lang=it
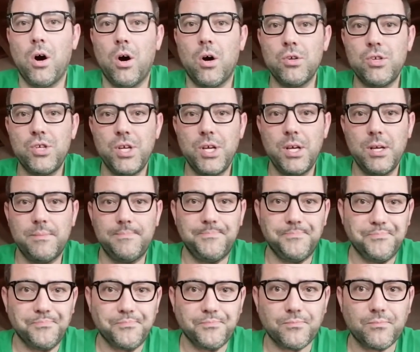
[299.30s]
Oggi
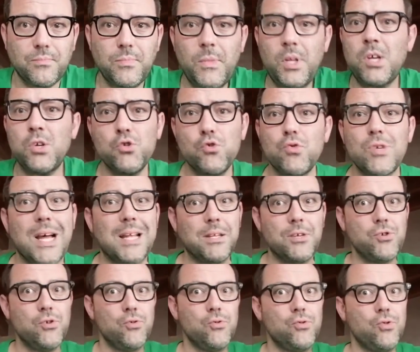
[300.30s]
scusate
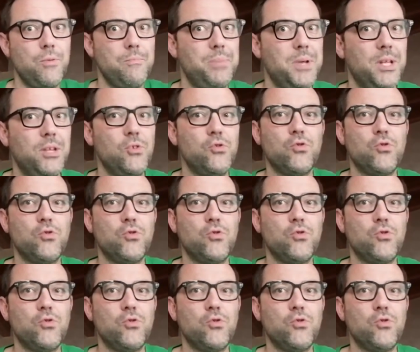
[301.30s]
sono sto in piedi,